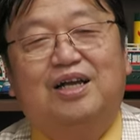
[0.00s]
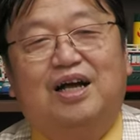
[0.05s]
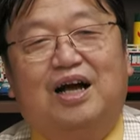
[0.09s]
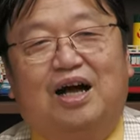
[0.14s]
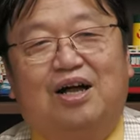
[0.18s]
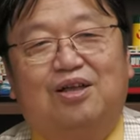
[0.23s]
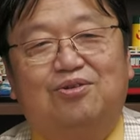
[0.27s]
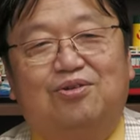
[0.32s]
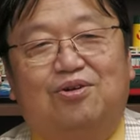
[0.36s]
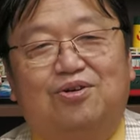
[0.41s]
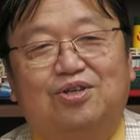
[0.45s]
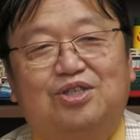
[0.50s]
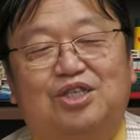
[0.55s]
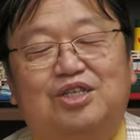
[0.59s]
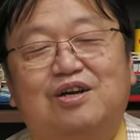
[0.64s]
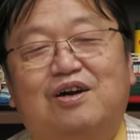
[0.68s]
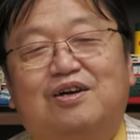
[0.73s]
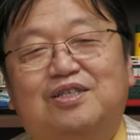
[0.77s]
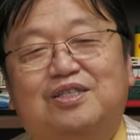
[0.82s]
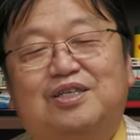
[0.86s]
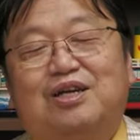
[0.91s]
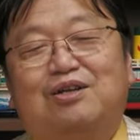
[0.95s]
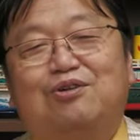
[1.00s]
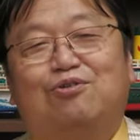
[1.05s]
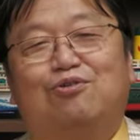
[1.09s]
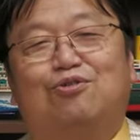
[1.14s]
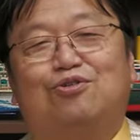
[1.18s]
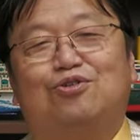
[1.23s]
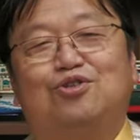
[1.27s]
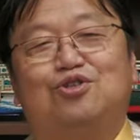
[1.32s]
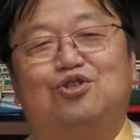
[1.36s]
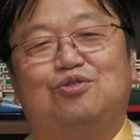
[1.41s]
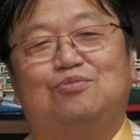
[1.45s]
あの幸せな老後
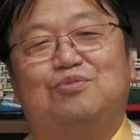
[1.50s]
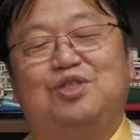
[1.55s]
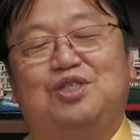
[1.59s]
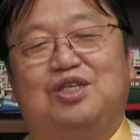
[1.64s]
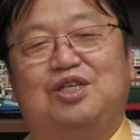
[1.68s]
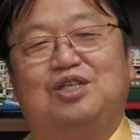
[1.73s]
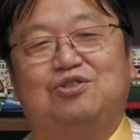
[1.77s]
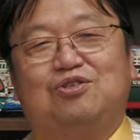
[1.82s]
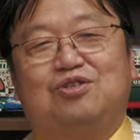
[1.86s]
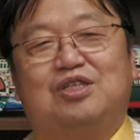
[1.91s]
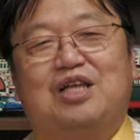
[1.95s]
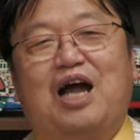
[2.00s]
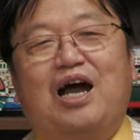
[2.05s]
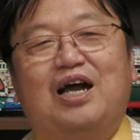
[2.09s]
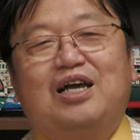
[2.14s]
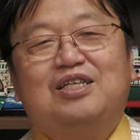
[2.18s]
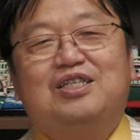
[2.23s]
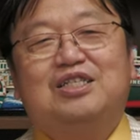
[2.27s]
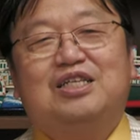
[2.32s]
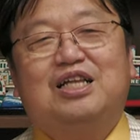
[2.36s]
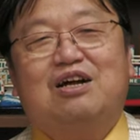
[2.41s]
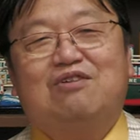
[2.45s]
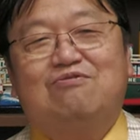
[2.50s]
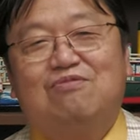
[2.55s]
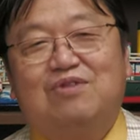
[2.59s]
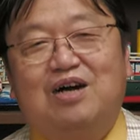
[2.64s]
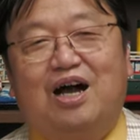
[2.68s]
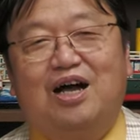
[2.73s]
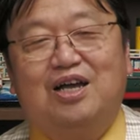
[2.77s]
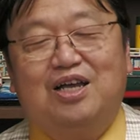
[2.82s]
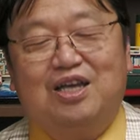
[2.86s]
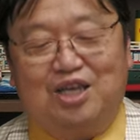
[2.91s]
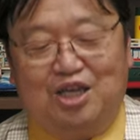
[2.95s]
の趣味シリーズだいいちだん
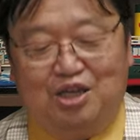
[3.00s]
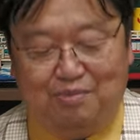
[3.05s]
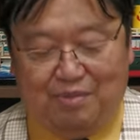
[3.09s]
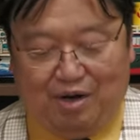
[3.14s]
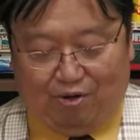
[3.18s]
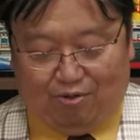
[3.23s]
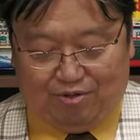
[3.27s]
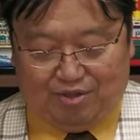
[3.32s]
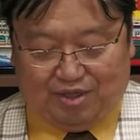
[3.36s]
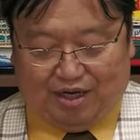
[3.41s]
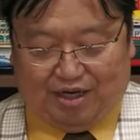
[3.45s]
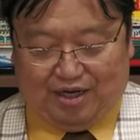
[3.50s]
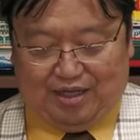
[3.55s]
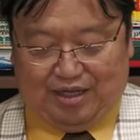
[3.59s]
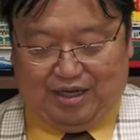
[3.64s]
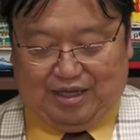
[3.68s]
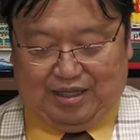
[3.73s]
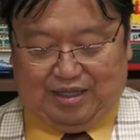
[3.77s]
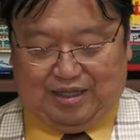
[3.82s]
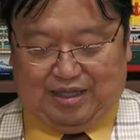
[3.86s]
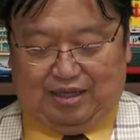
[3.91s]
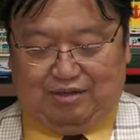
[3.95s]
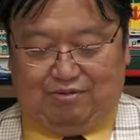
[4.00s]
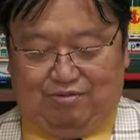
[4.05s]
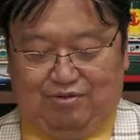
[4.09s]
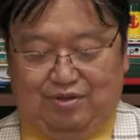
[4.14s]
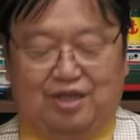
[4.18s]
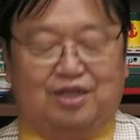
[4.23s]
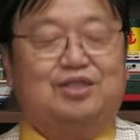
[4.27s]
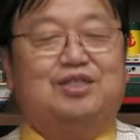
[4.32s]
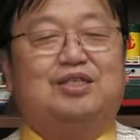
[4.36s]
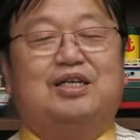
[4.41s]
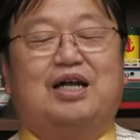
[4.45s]
は今大阪でやってる
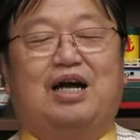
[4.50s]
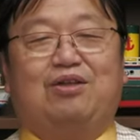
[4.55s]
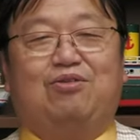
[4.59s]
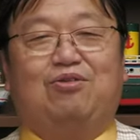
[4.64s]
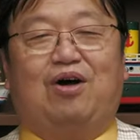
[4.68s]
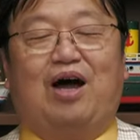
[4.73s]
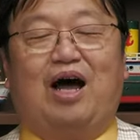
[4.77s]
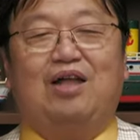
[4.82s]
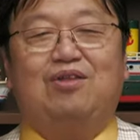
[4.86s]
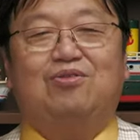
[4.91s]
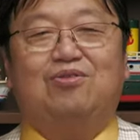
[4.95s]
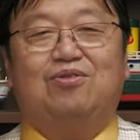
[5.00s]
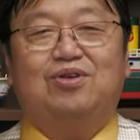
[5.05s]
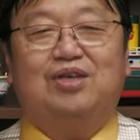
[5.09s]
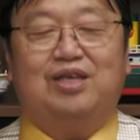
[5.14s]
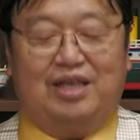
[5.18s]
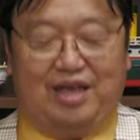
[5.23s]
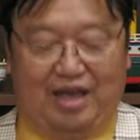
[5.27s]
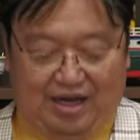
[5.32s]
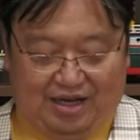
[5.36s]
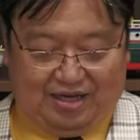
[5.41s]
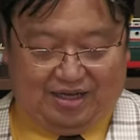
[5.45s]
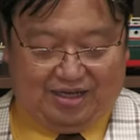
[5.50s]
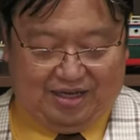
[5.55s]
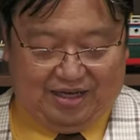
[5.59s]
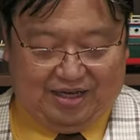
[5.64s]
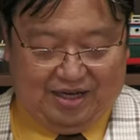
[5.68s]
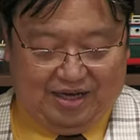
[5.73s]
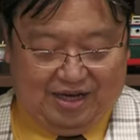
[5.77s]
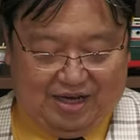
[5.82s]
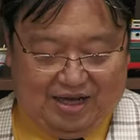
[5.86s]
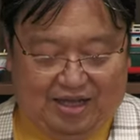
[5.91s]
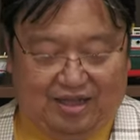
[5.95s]
ですねあの庵野秀明
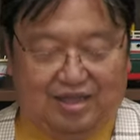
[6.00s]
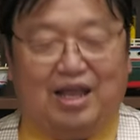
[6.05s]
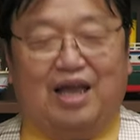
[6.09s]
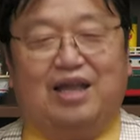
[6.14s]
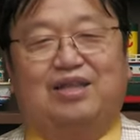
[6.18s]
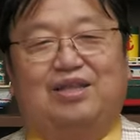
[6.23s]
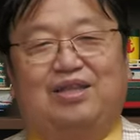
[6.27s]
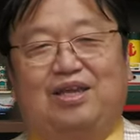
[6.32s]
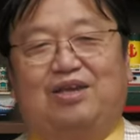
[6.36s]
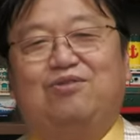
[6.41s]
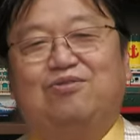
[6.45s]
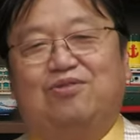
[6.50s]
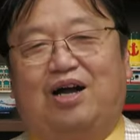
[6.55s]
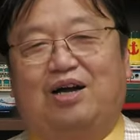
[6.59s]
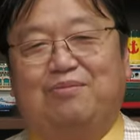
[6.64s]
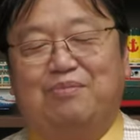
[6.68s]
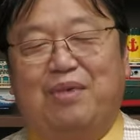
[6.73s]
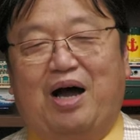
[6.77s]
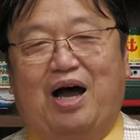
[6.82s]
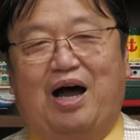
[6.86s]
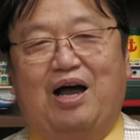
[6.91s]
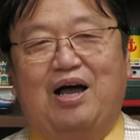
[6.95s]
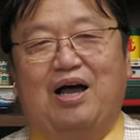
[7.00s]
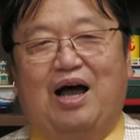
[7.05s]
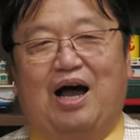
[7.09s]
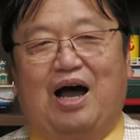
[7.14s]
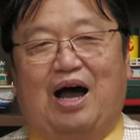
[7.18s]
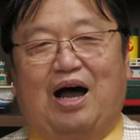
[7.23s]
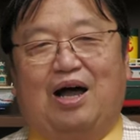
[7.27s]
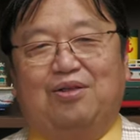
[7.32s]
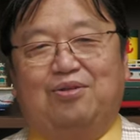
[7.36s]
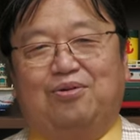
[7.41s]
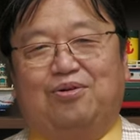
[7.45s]
展っていう、まあ、
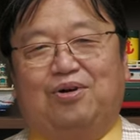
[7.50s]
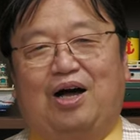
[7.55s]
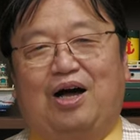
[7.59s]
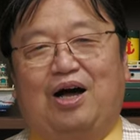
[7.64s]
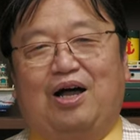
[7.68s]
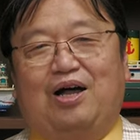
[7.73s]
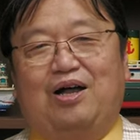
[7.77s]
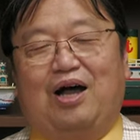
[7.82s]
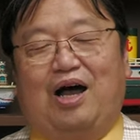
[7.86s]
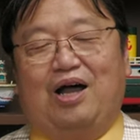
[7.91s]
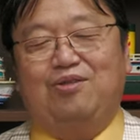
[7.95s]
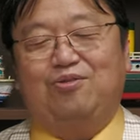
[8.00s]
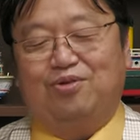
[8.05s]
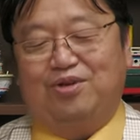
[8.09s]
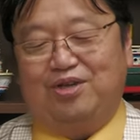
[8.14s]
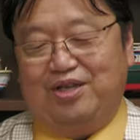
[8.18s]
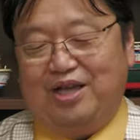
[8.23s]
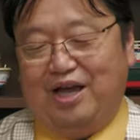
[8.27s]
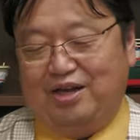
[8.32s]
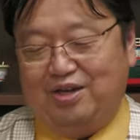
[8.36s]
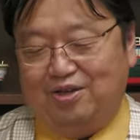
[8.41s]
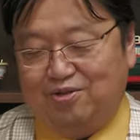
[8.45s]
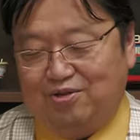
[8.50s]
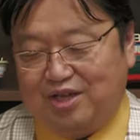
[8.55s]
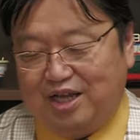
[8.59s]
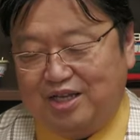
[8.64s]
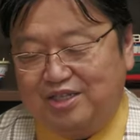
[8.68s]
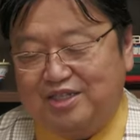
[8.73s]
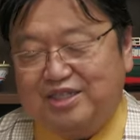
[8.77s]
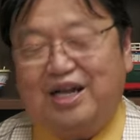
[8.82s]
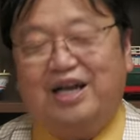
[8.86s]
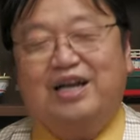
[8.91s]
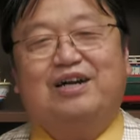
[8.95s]
あの庵野秀明の
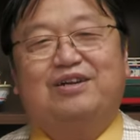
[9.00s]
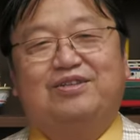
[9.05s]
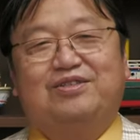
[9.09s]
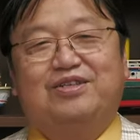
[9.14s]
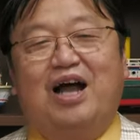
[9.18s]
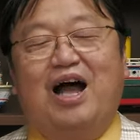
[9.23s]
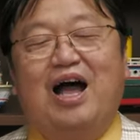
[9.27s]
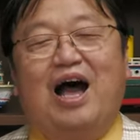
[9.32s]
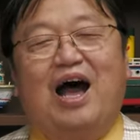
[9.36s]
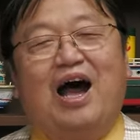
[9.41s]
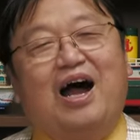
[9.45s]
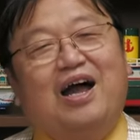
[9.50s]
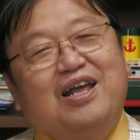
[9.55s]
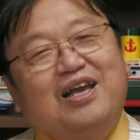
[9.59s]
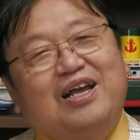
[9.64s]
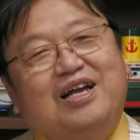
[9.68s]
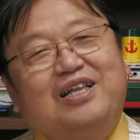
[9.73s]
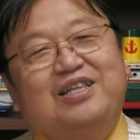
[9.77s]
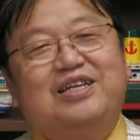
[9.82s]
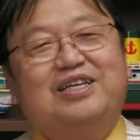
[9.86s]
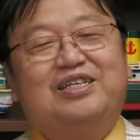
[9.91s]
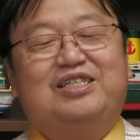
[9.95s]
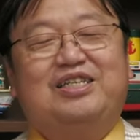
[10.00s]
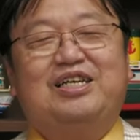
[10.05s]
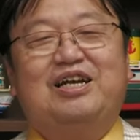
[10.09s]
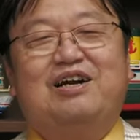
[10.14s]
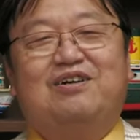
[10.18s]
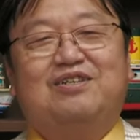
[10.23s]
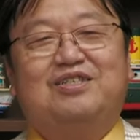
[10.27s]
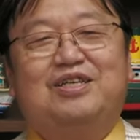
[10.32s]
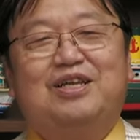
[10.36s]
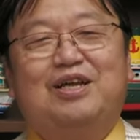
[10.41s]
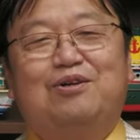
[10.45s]
展示会があるんです。あれがね
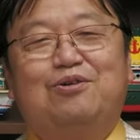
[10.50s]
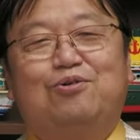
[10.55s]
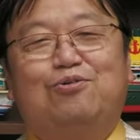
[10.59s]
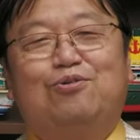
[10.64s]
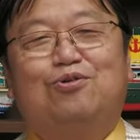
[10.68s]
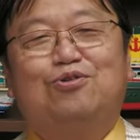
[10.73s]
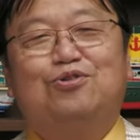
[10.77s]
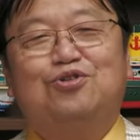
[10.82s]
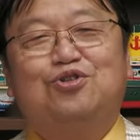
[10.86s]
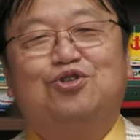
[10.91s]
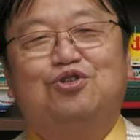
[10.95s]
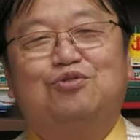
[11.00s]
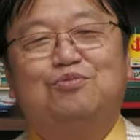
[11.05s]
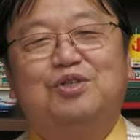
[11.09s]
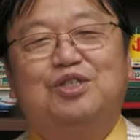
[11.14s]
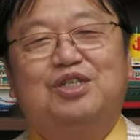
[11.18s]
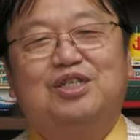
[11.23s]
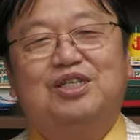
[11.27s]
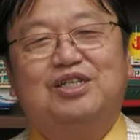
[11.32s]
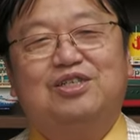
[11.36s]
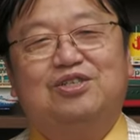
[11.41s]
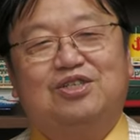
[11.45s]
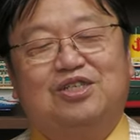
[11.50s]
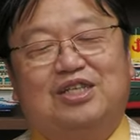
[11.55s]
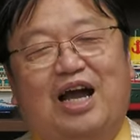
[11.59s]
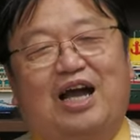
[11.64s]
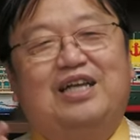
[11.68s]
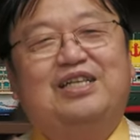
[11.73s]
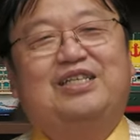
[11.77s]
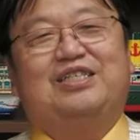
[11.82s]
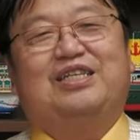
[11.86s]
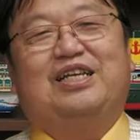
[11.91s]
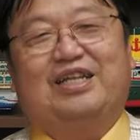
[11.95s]
幸せな老後の趣味シリーズ
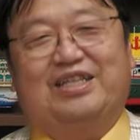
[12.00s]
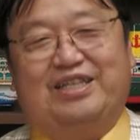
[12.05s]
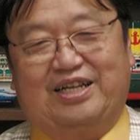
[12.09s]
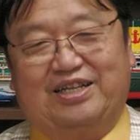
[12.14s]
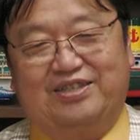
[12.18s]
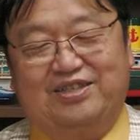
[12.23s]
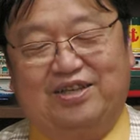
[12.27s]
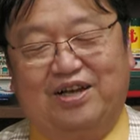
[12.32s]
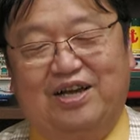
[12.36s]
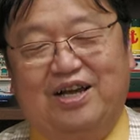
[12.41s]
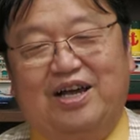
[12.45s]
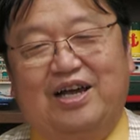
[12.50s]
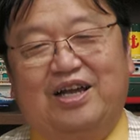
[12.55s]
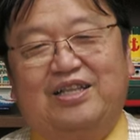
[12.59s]
だいいちだんなんですよ。